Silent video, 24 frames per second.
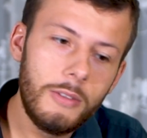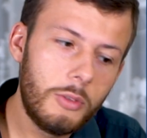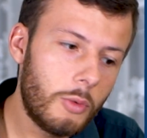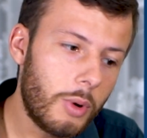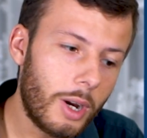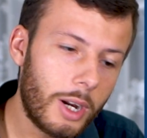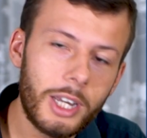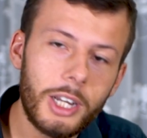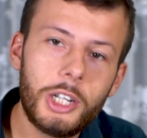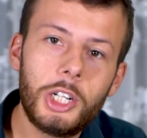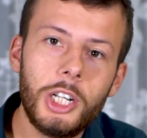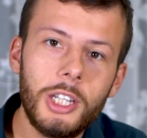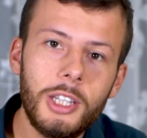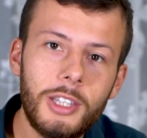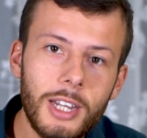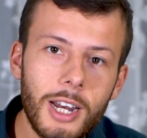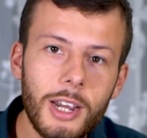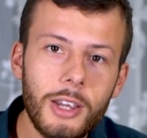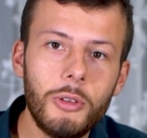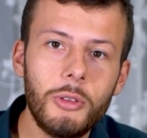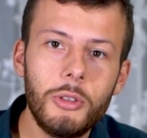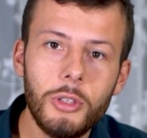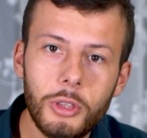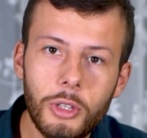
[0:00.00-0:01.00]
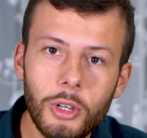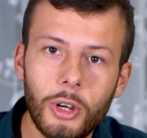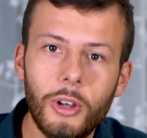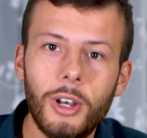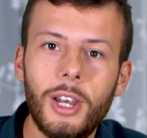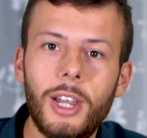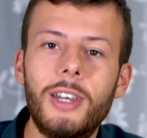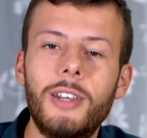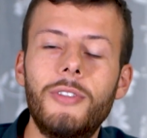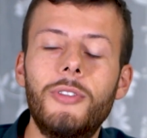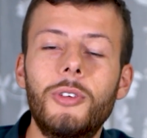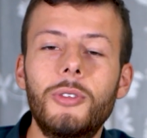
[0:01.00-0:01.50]
qualche centinaio di
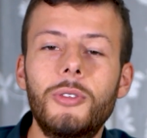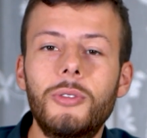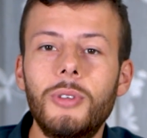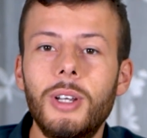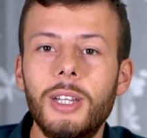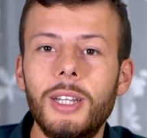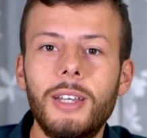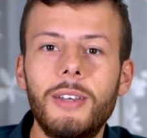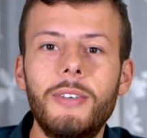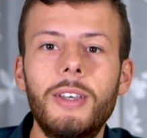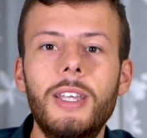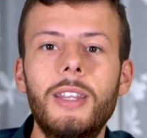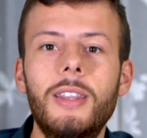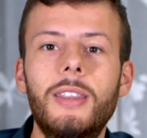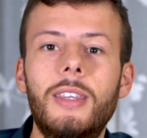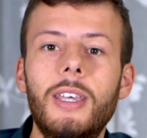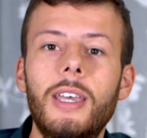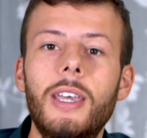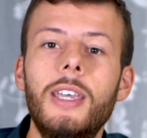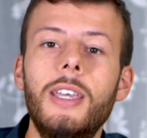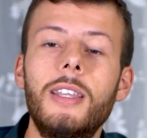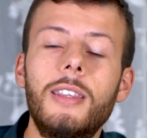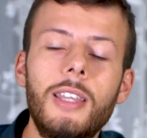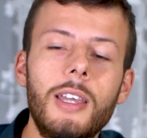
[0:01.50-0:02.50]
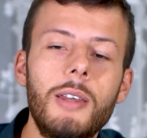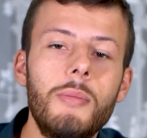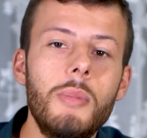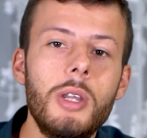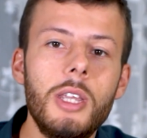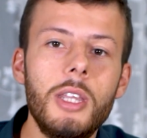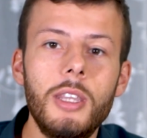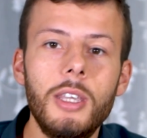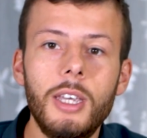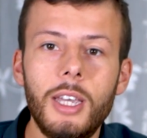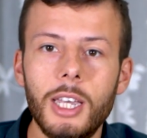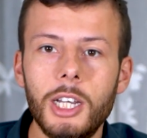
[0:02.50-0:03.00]
dollari fortunatamente in
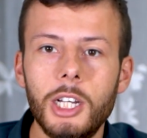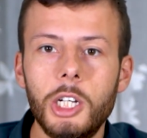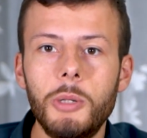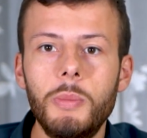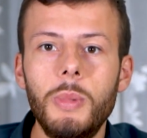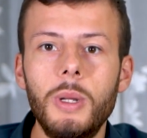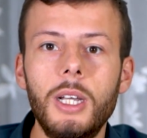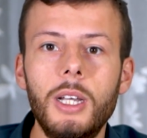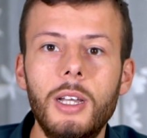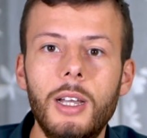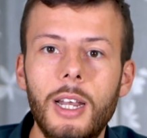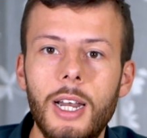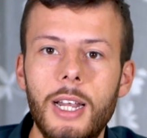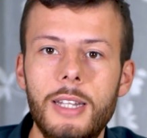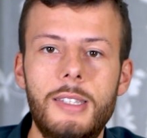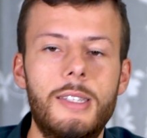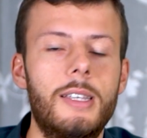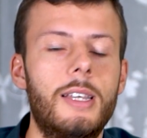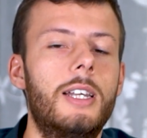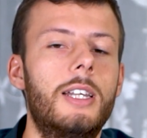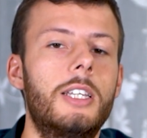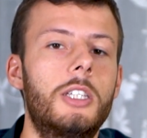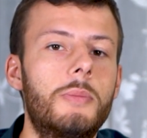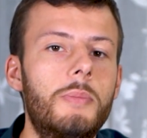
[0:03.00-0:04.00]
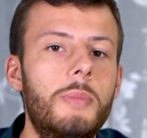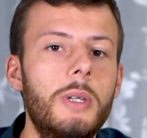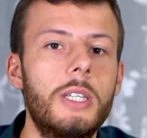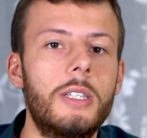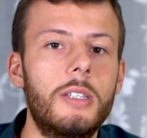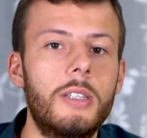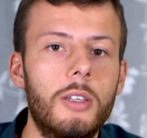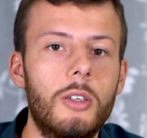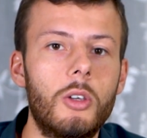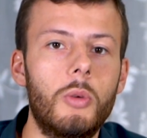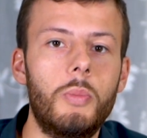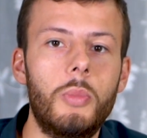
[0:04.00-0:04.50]
termini di cashback grazie alle
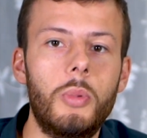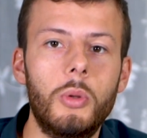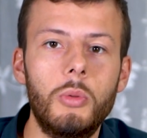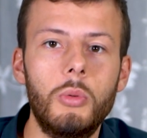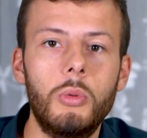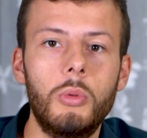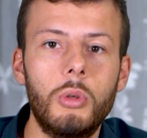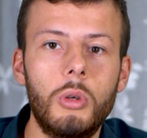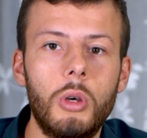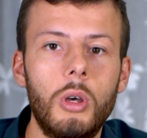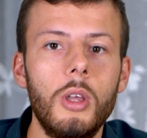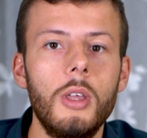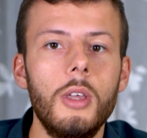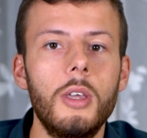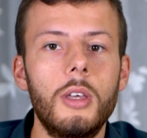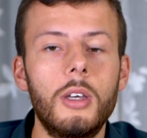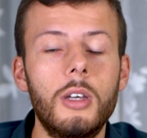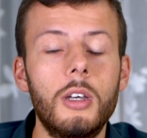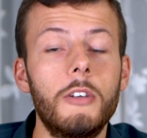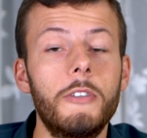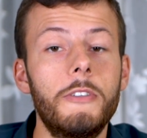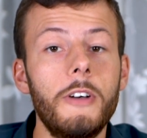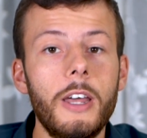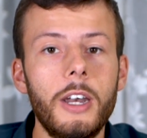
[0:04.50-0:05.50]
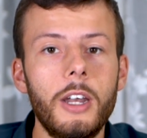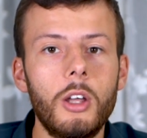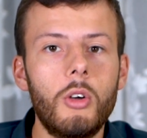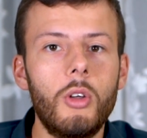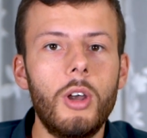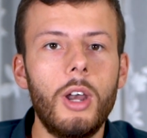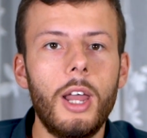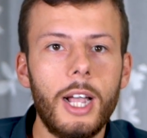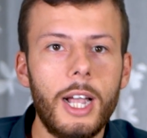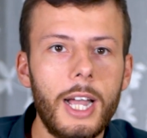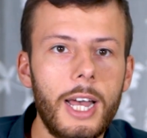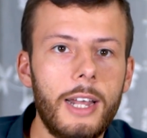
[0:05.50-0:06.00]
spese che ho potuto eh, fare
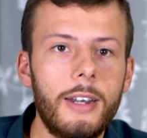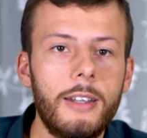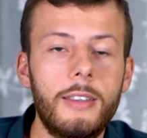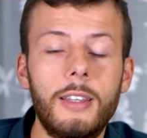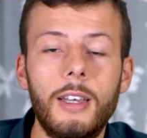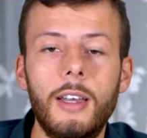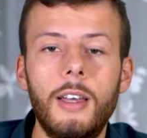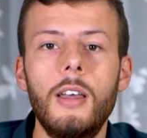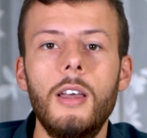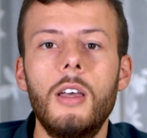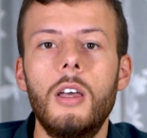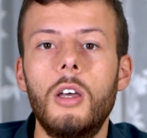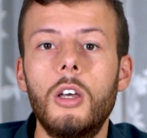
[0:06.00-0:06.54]
con la carta,